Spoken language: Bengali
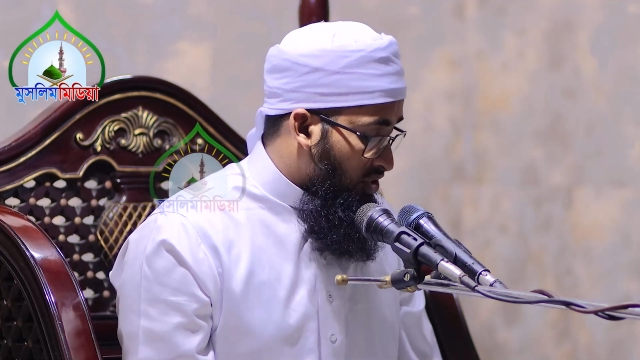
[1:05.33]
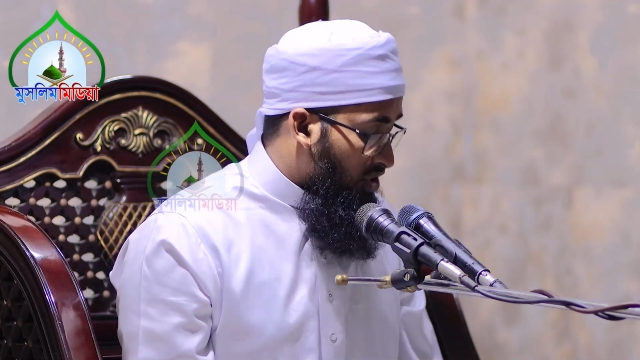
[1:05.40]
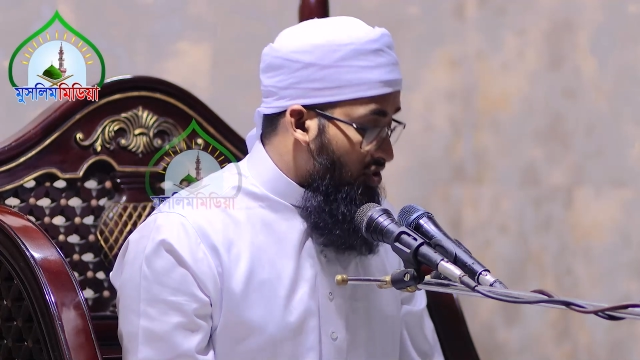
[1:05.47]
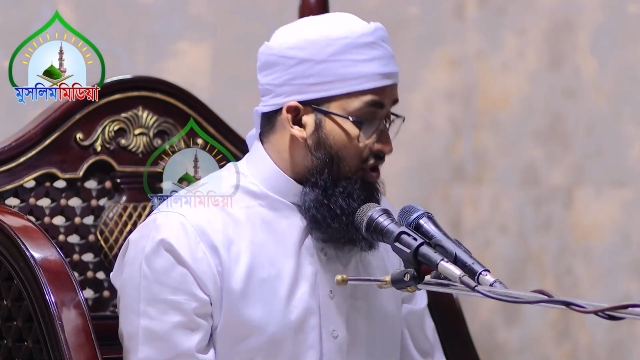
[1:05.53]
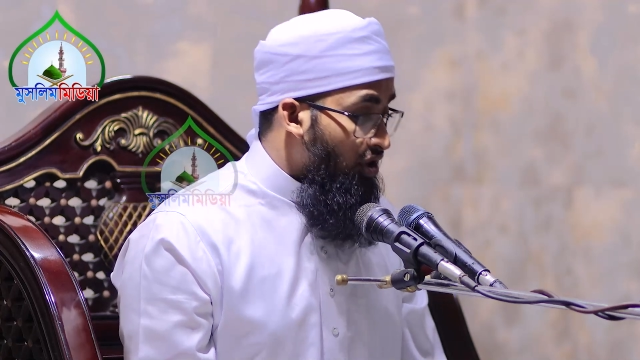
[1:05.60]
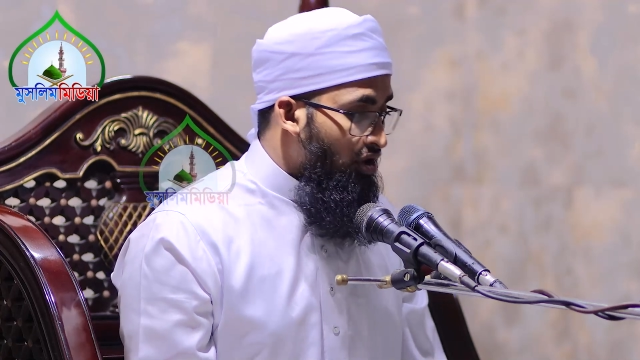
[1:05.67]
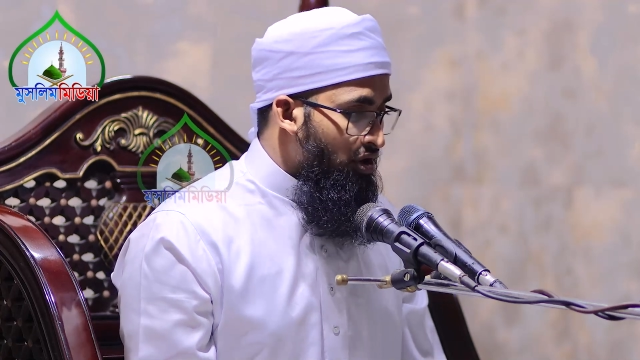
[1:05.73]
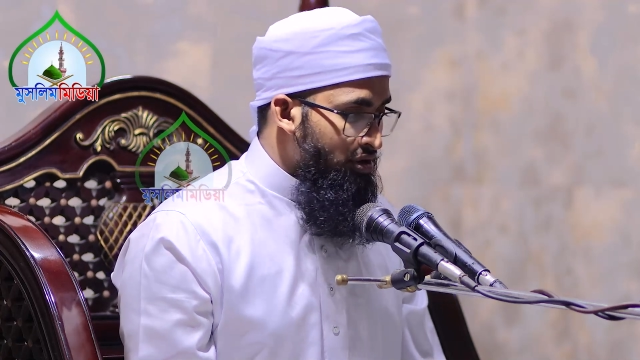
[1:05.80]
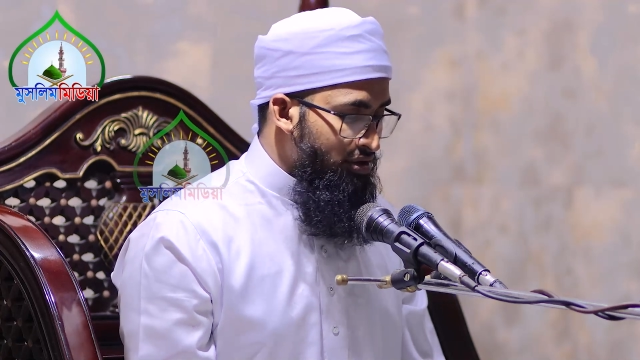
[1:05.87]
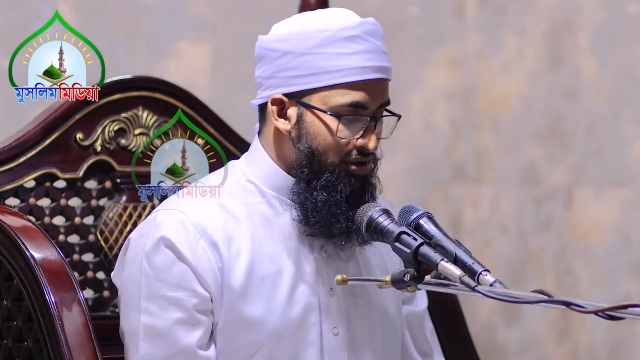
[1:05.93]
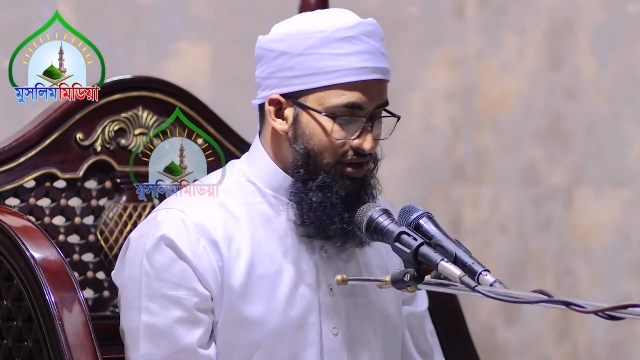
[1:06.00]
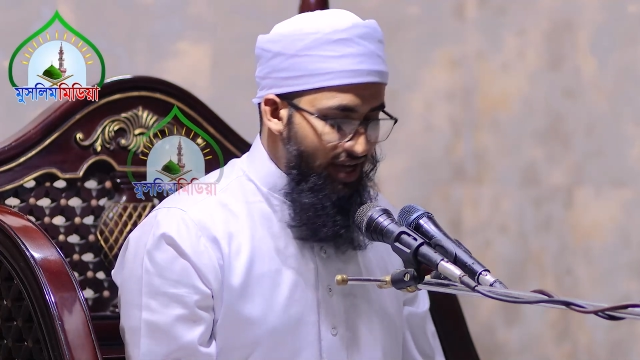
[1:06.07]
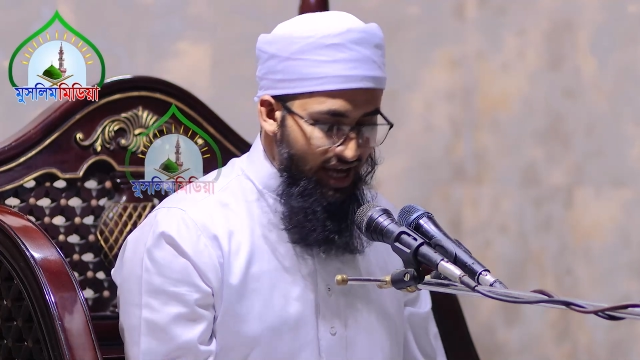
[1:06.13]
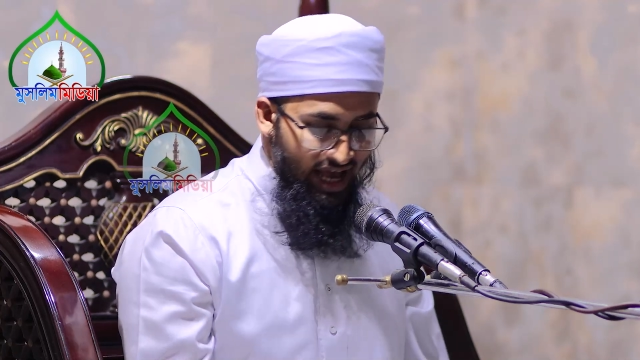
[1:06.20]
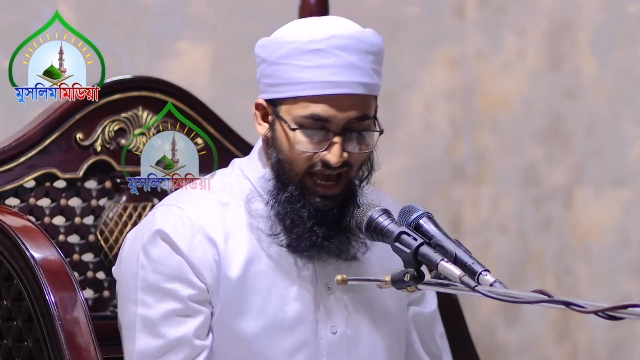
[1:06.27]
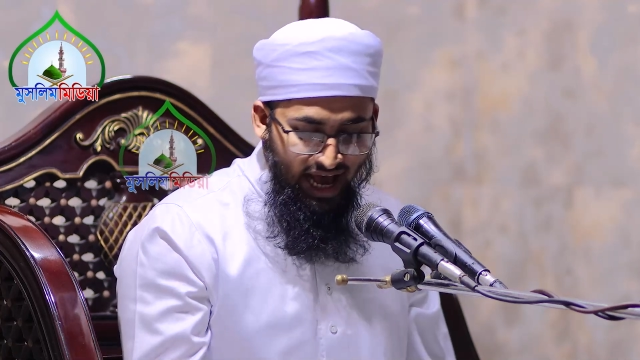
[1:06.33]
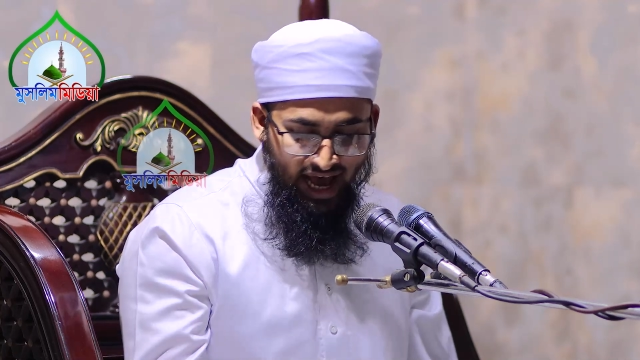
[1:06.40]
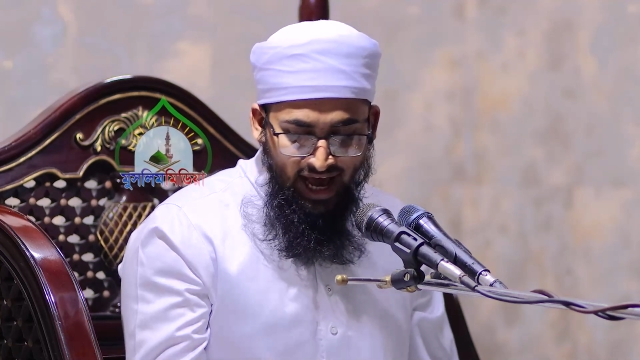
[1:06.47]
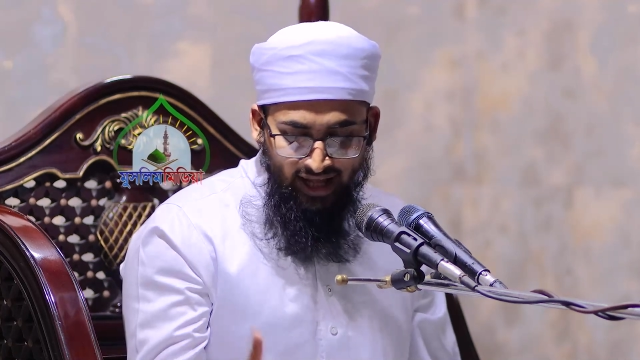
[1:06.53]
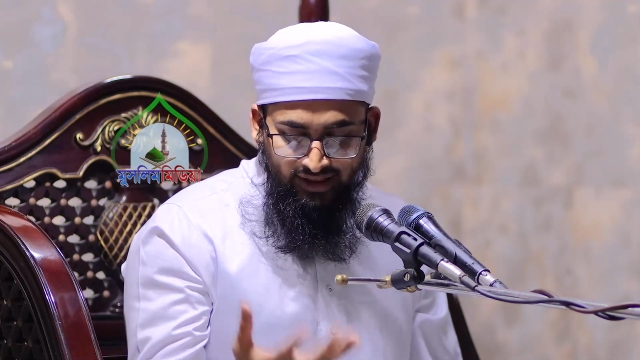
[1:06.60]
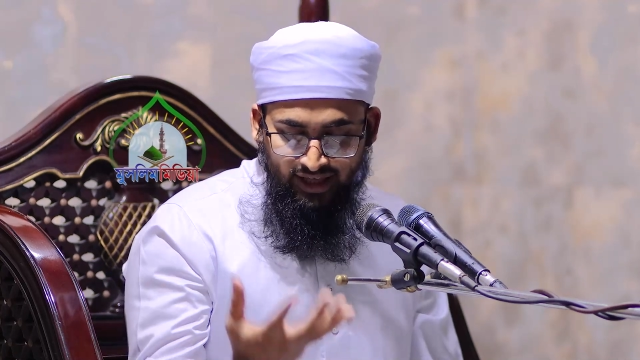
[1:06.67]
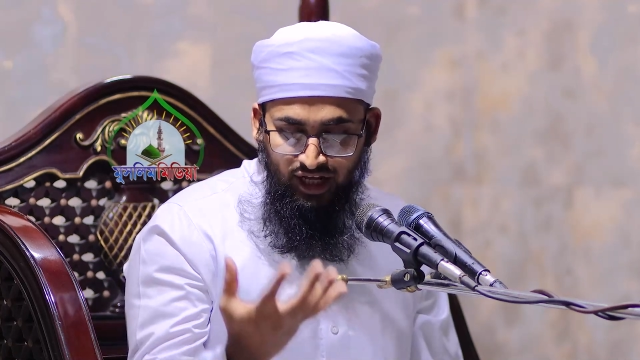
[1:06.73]
তখন
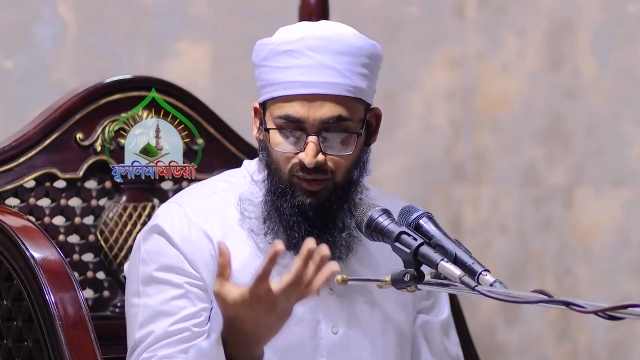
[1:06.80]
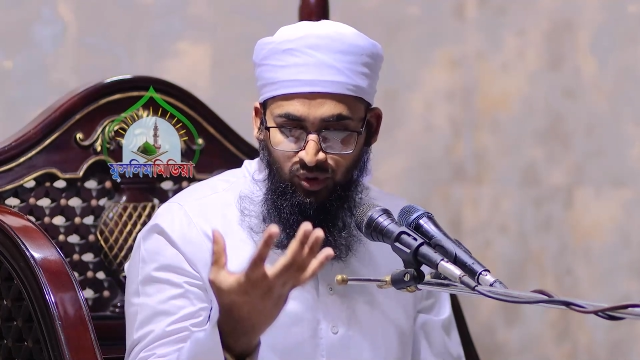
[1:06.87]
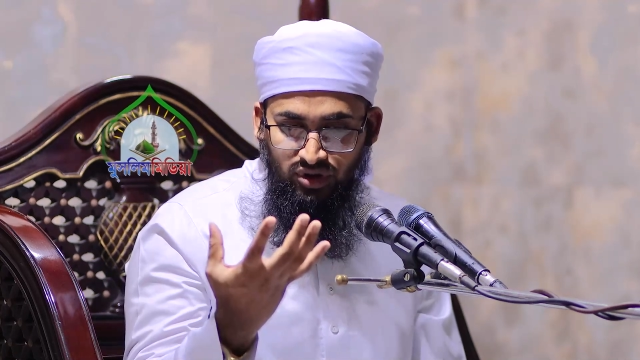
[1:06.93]
হাতের